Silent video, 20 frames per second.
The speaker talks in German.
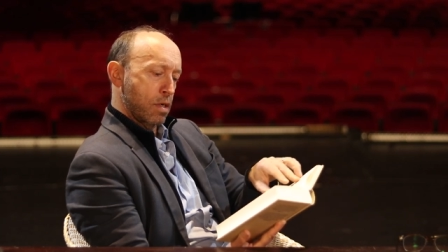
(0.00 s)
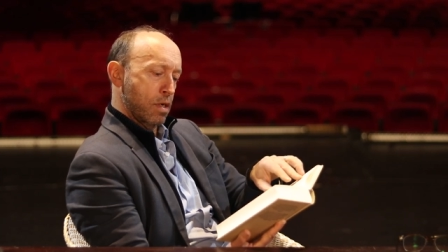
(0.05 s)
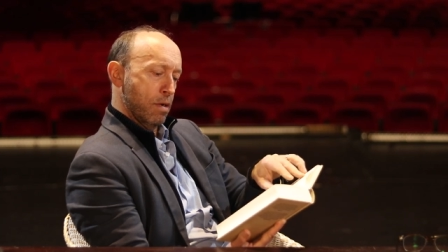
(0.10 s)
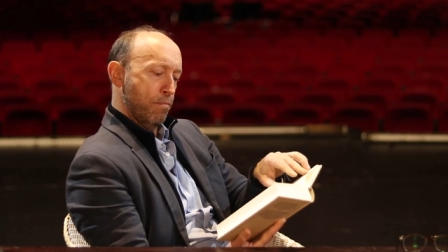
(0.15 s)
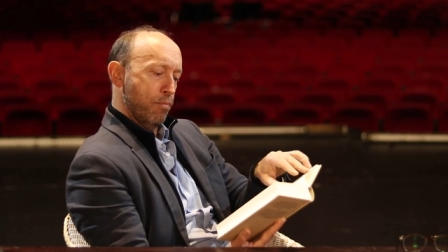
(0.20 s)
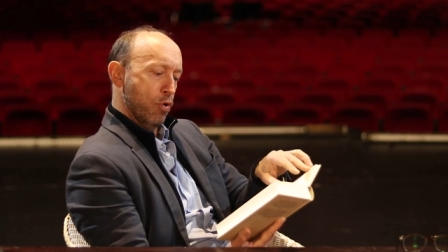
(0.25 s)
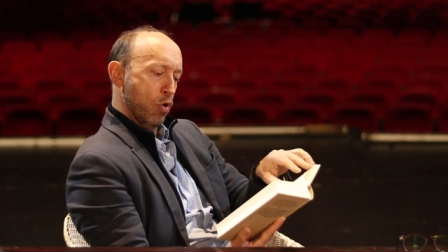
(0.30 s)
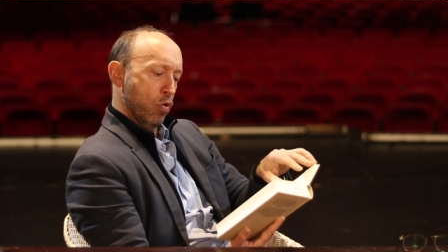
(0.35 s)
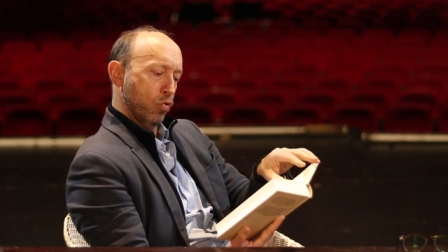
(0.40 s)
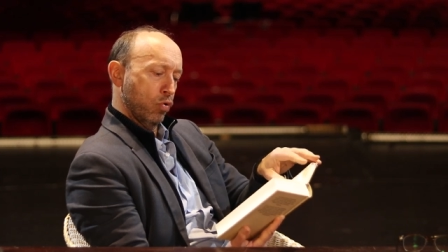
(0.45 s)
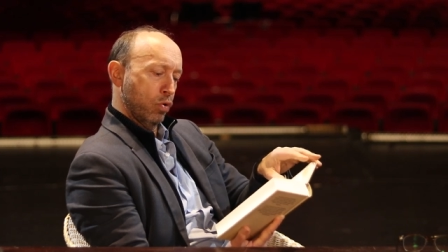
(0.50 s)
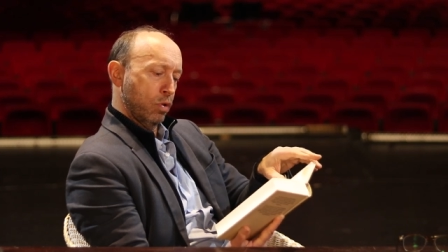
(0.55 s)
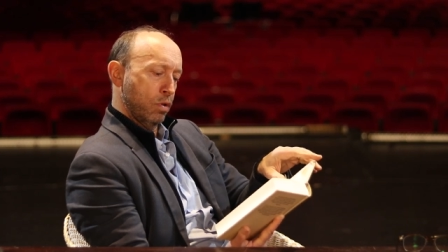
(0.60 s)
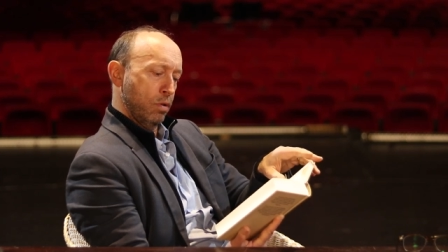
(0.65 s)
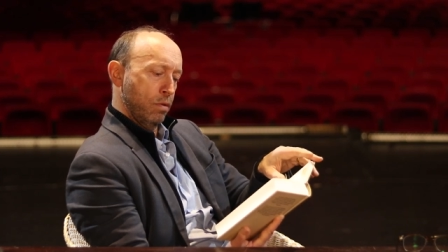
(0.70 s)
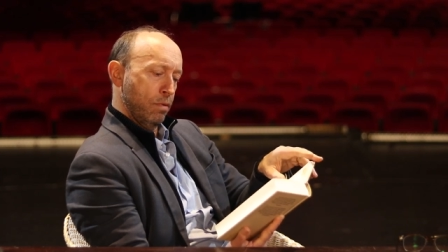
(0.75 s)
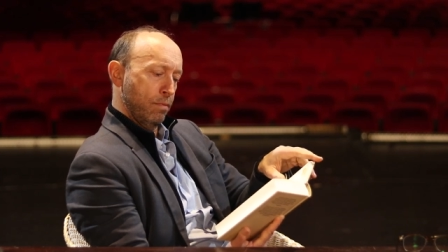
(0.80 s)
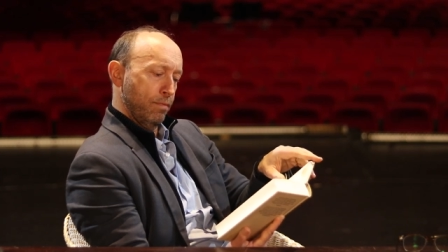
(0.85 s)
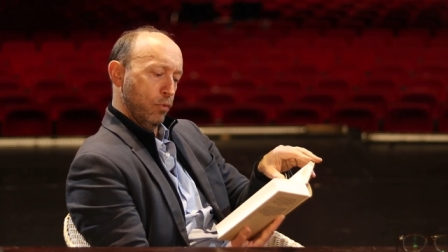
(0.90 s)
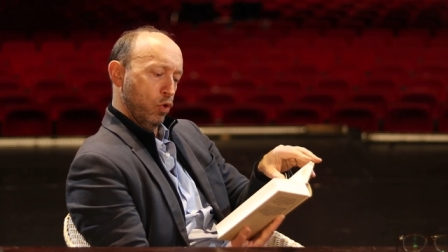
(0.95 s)

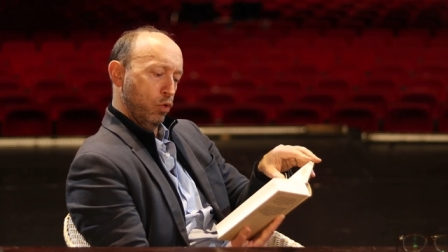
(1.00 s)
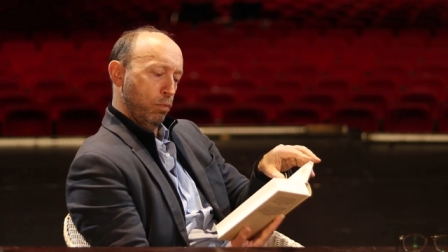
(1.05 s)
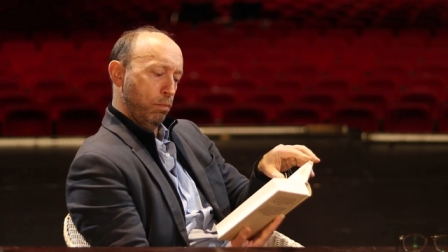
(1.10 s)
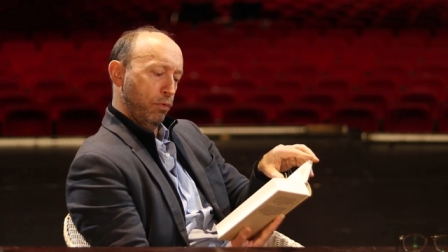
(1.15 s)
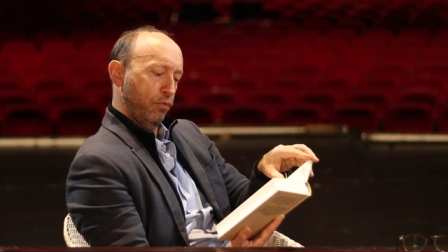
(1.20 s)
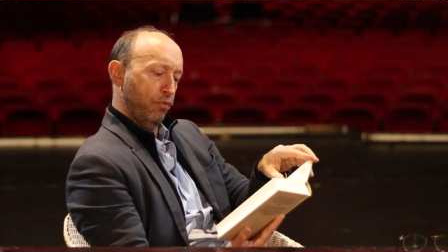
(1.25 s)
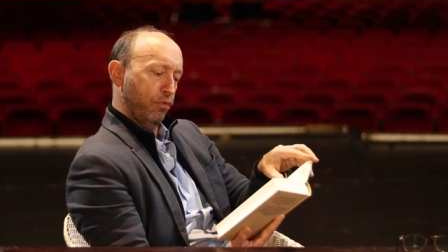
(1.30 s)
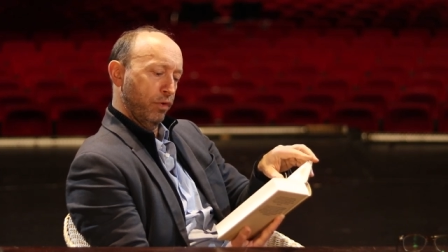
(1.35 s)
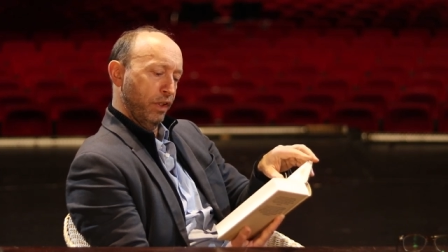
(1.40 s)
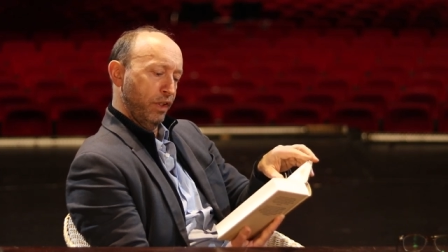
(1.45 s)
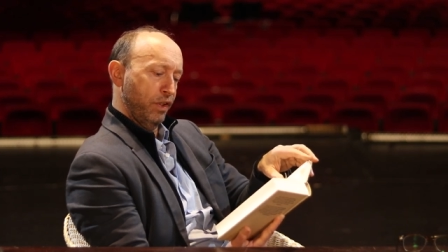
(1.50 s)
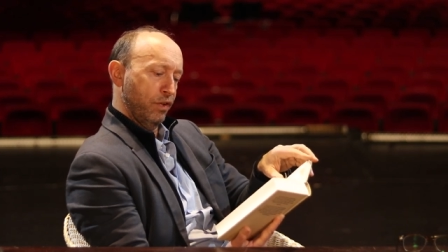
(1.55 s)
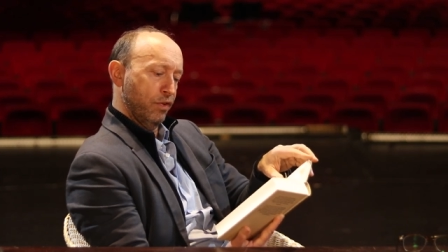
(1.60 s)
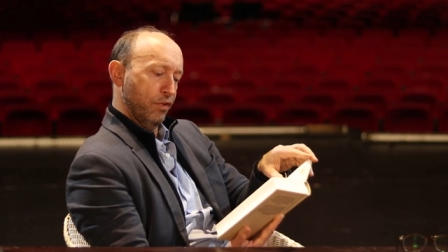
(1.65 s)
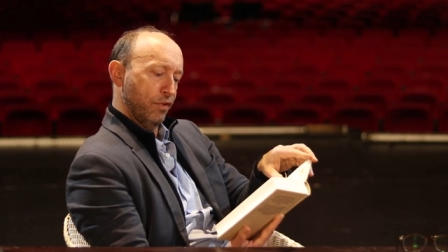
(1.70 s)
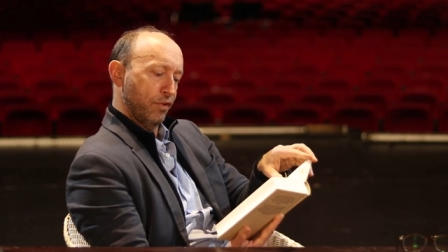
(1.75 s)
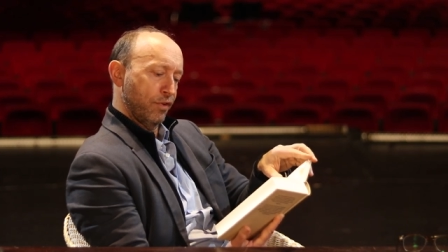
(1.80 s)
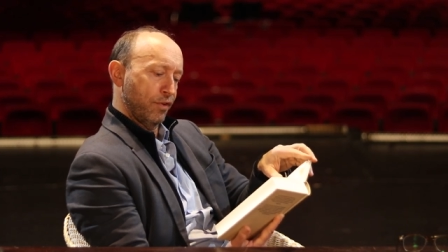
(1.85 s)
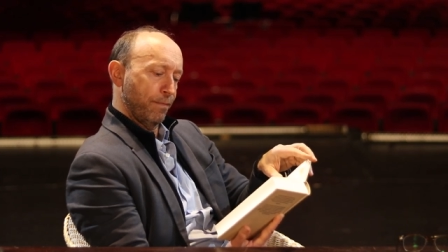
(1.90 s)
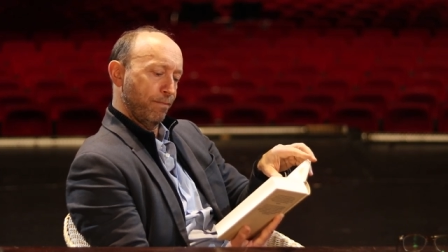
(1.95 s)
geborgen und
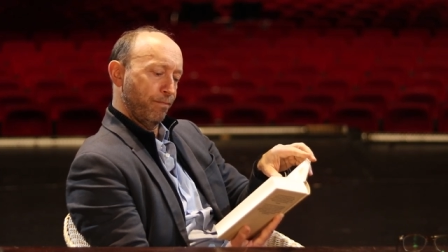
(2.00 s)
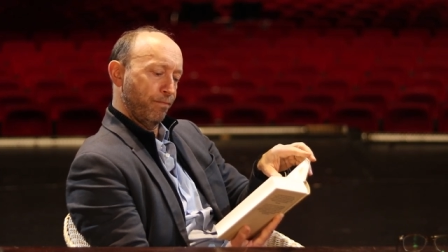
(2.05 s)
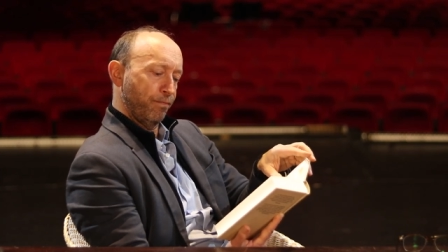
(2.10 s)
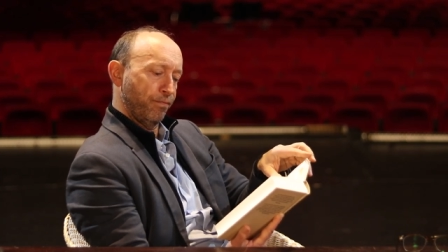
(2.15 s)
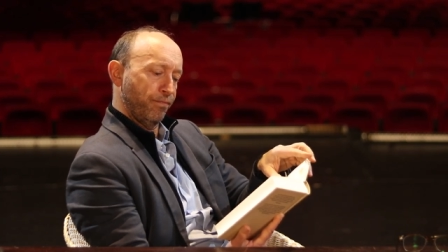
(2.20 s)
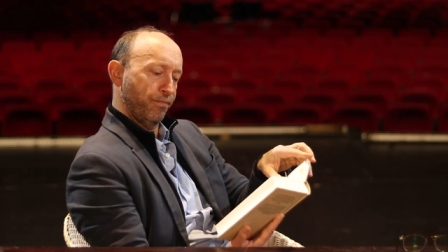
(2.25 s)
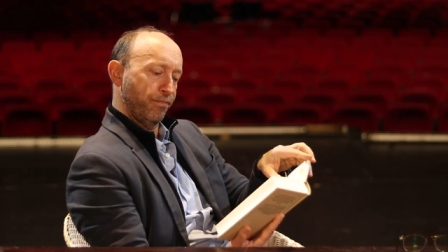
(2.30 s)
befriedet.